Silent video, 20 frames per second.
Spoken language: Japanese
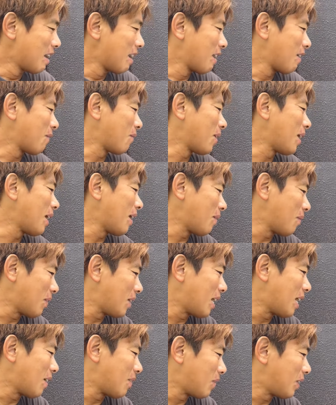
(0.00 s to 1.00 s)
まあ
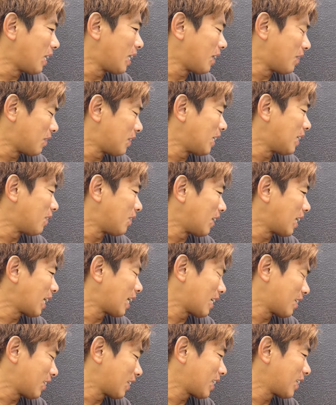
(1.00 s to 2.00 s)
まあまあまあ、わ
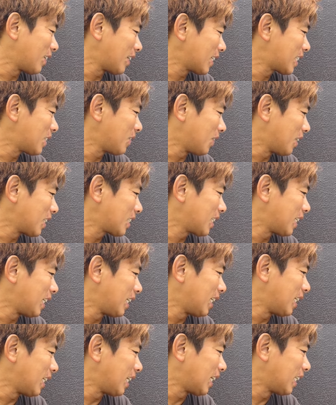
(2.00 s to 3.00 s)
かる気はします。
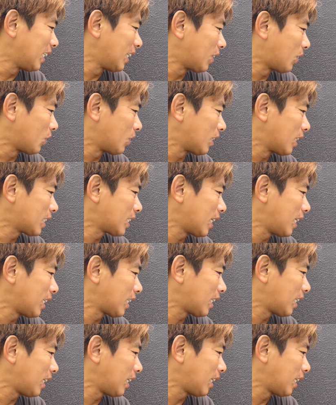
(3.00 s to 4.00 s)
えー、なんでこんな最
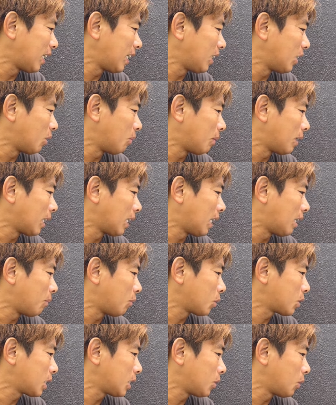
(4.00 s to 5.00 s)
低限のマナー
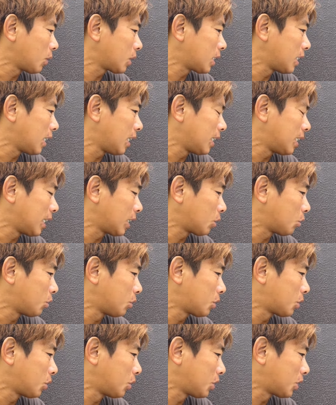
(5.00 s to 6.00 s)
も指導しないんだと、
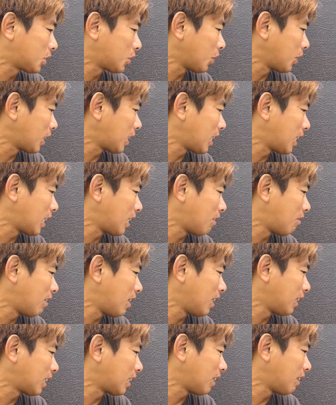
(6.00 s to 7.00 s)
ふつふつと怒りが
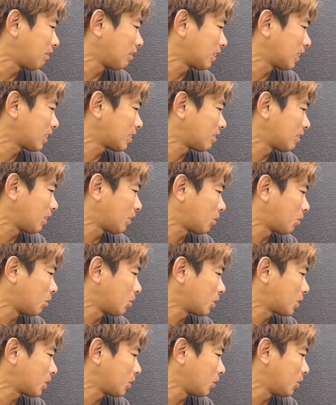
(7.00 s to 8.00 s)
湧いた私は
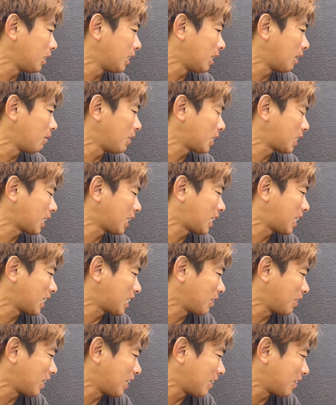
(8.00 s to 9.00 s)
コーチを睨みつけて
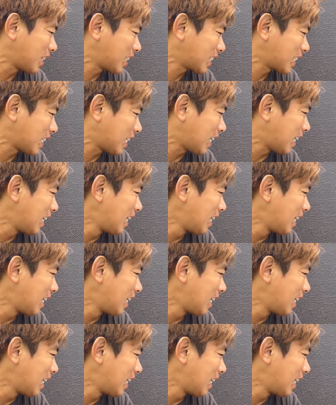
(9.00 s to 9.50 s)
しまいました。